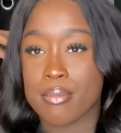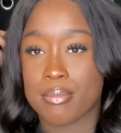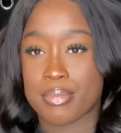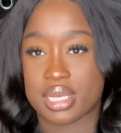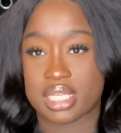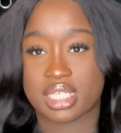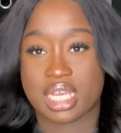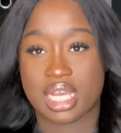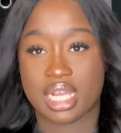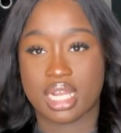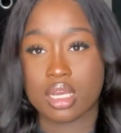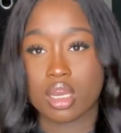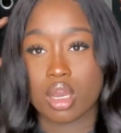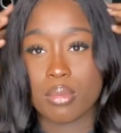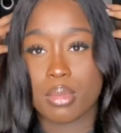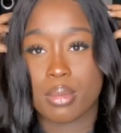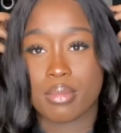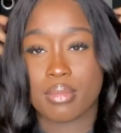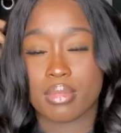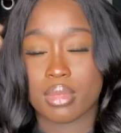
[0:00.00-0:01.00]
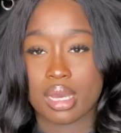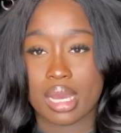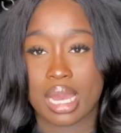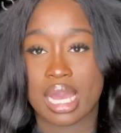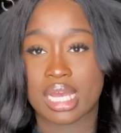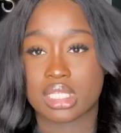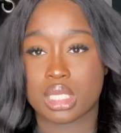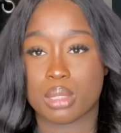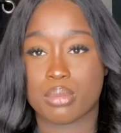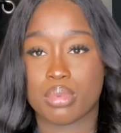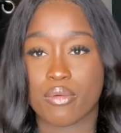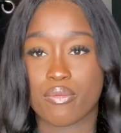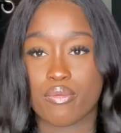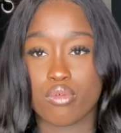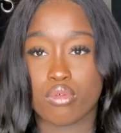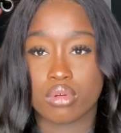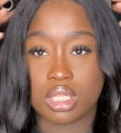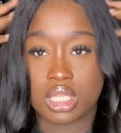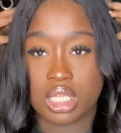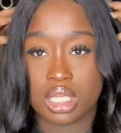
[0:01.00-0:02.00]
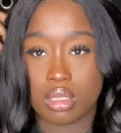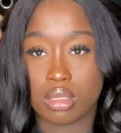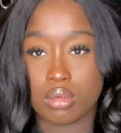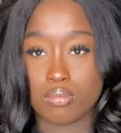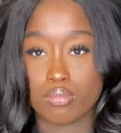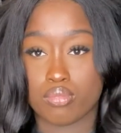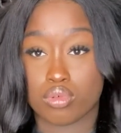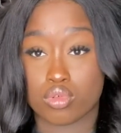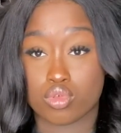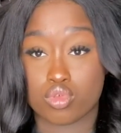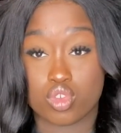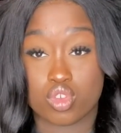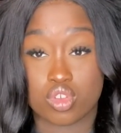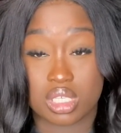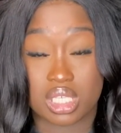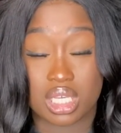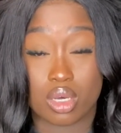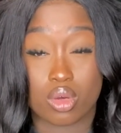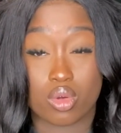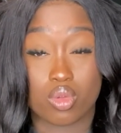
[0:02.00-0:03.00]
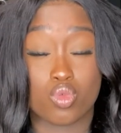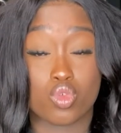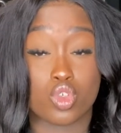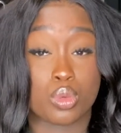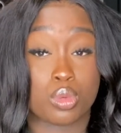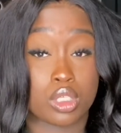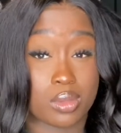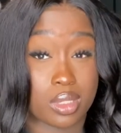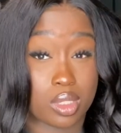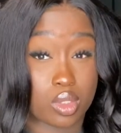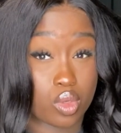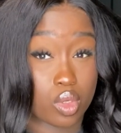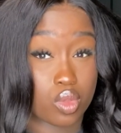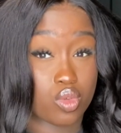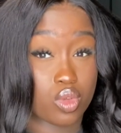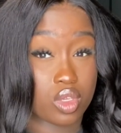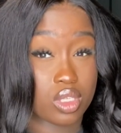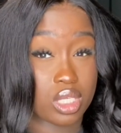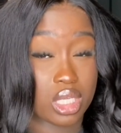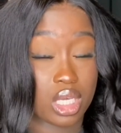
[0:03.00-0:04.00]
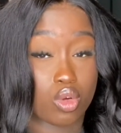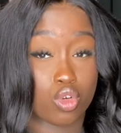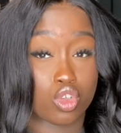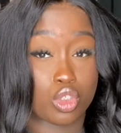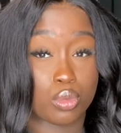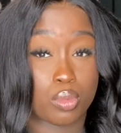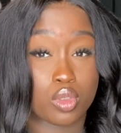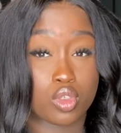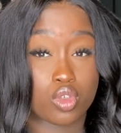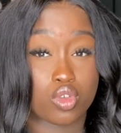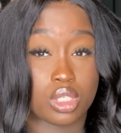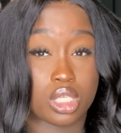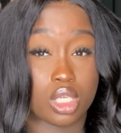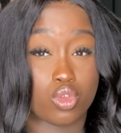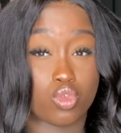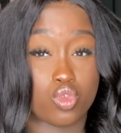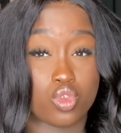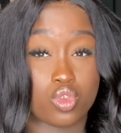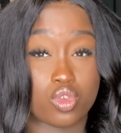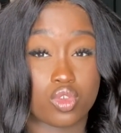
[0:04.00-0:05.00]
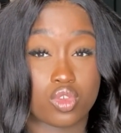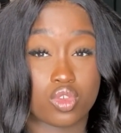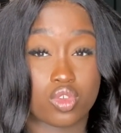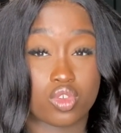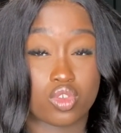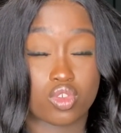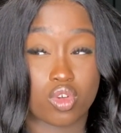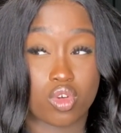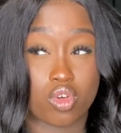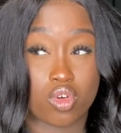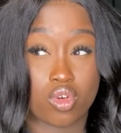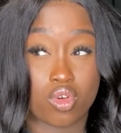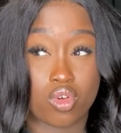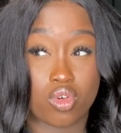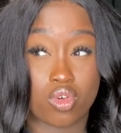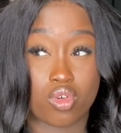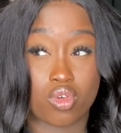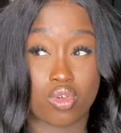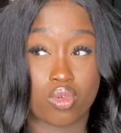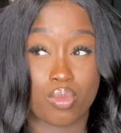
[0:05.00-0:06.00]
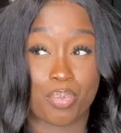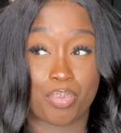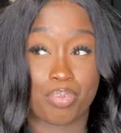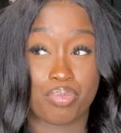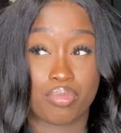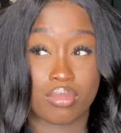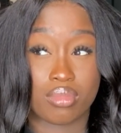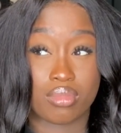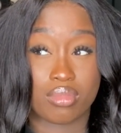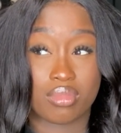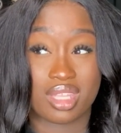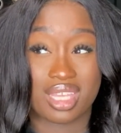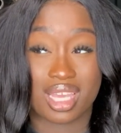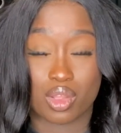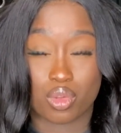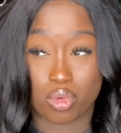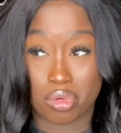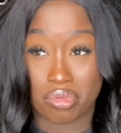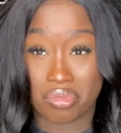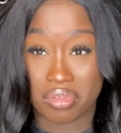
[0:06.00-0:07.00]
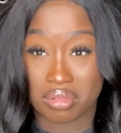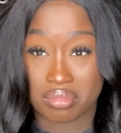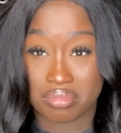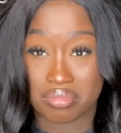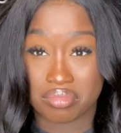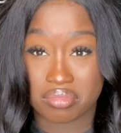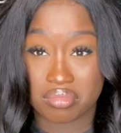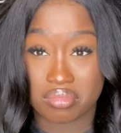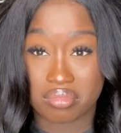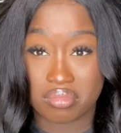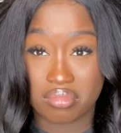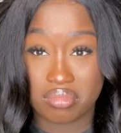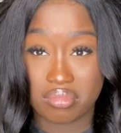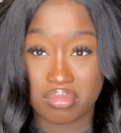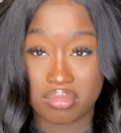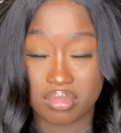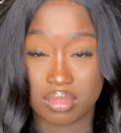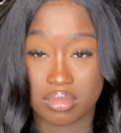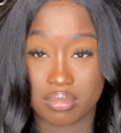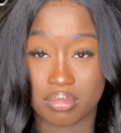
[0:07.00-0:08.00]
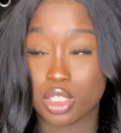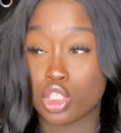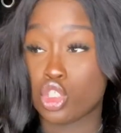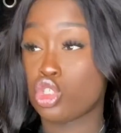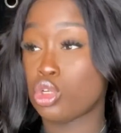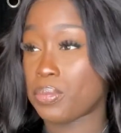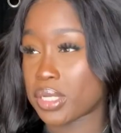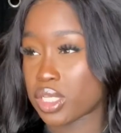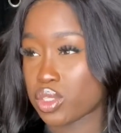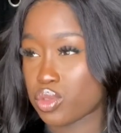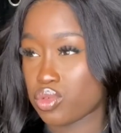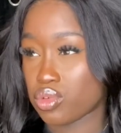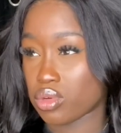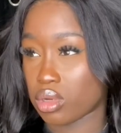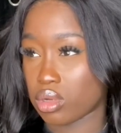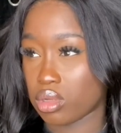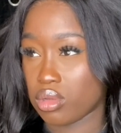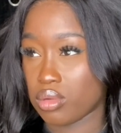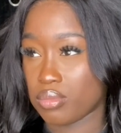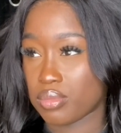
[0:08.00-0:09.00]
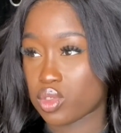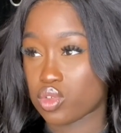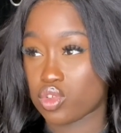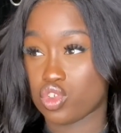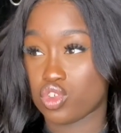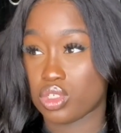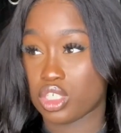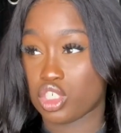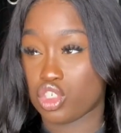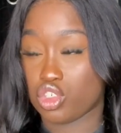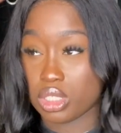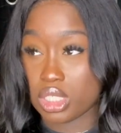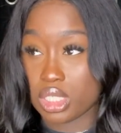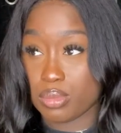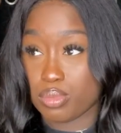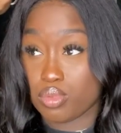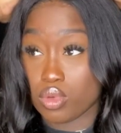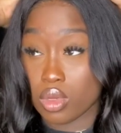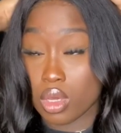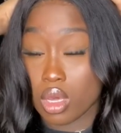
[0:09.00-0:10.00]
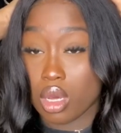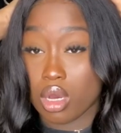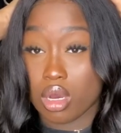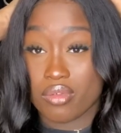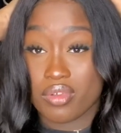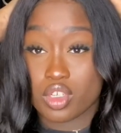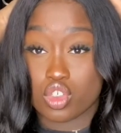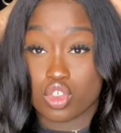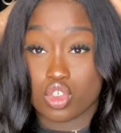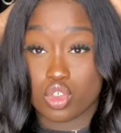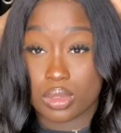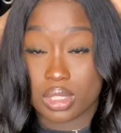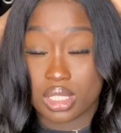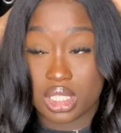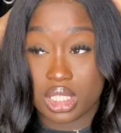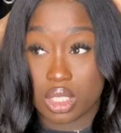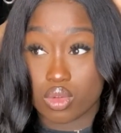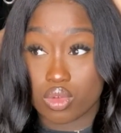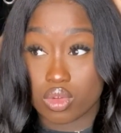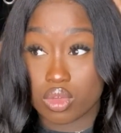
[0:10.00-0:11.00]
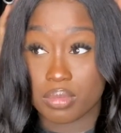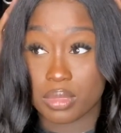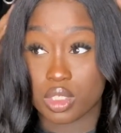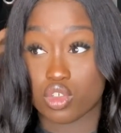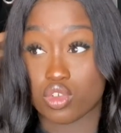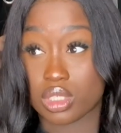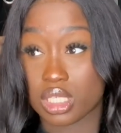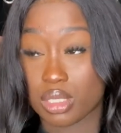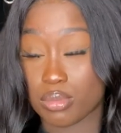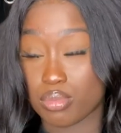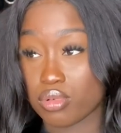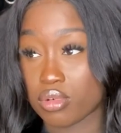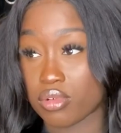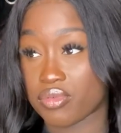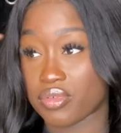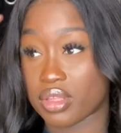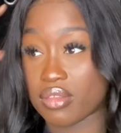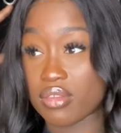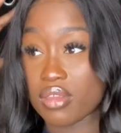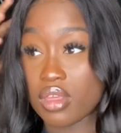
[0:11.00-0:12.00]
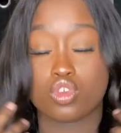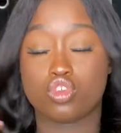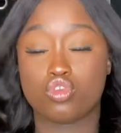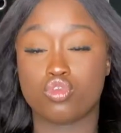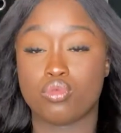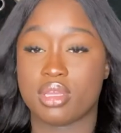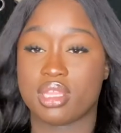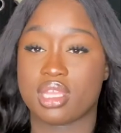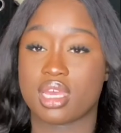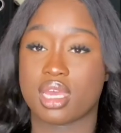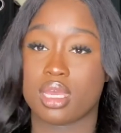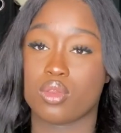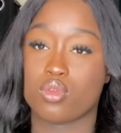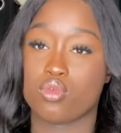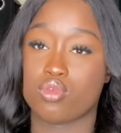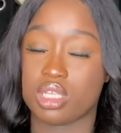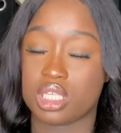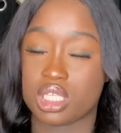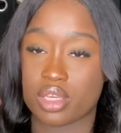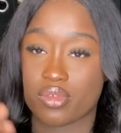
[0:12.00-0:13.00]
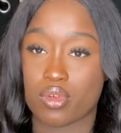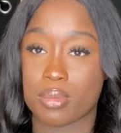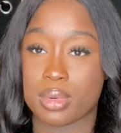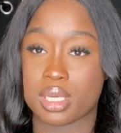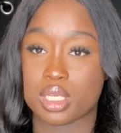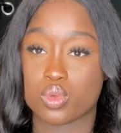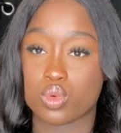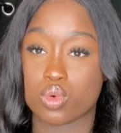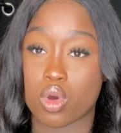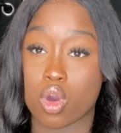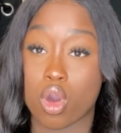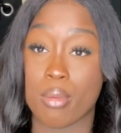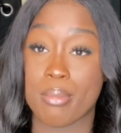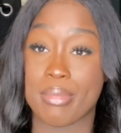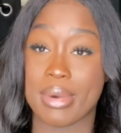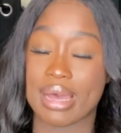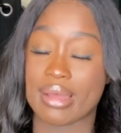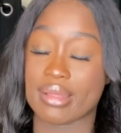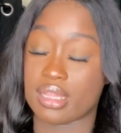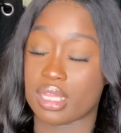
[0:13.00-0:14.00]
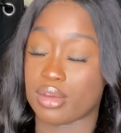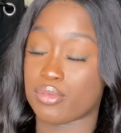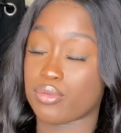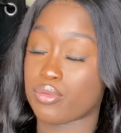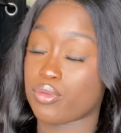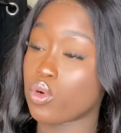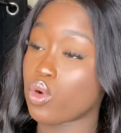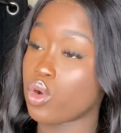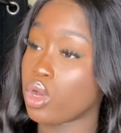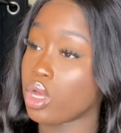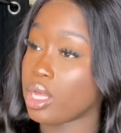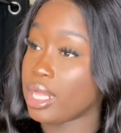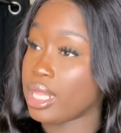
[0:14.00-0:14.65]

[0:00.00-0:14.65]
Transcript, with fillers: Parce qu'elle est quand même assez bien fournie pour du 150. Donc, je pensais que ce soit du 150. Je pense que c'est du 180. Mais je suis pas sûre. Parce que je, je, sais plus. En fait, je choisis des trucs, mais je sais plus en fait. Je vous mettrai toutes les informations en barre d'infos.